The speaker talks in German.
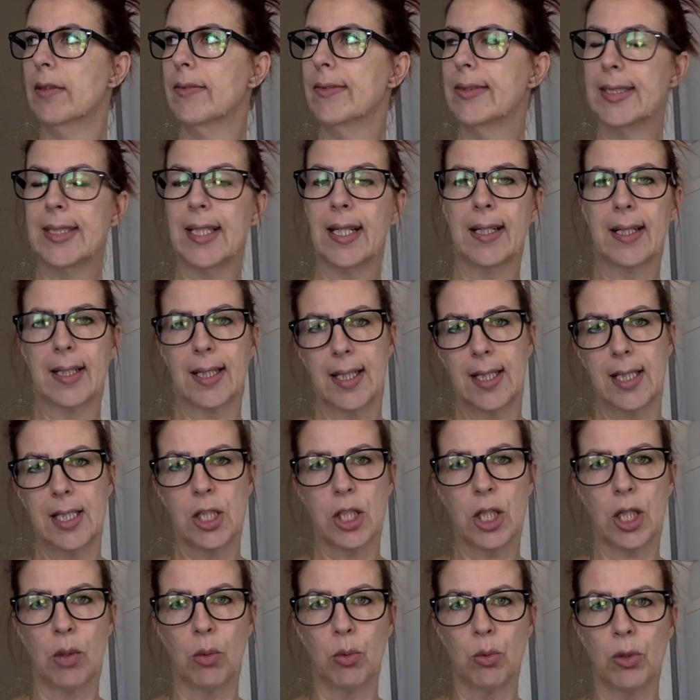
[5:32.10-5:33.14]
ist ja der
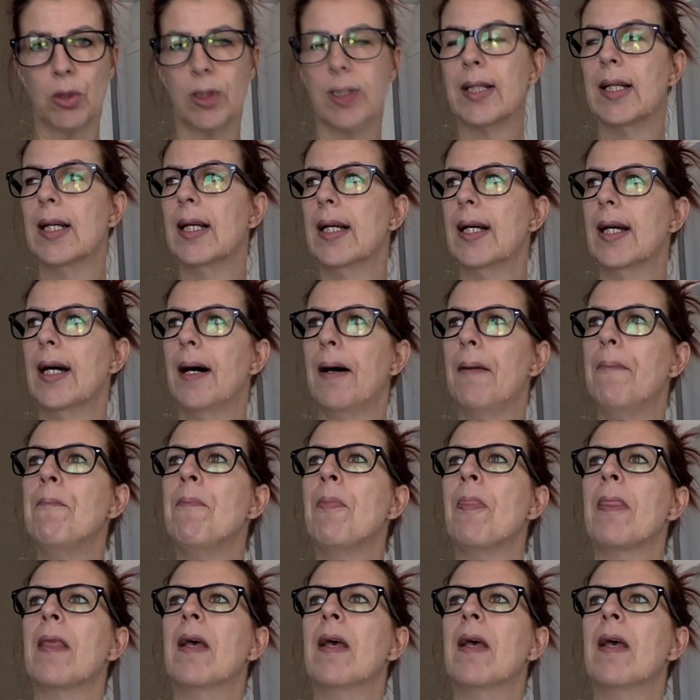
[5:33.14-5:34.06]
griechische Gott heute. Halt.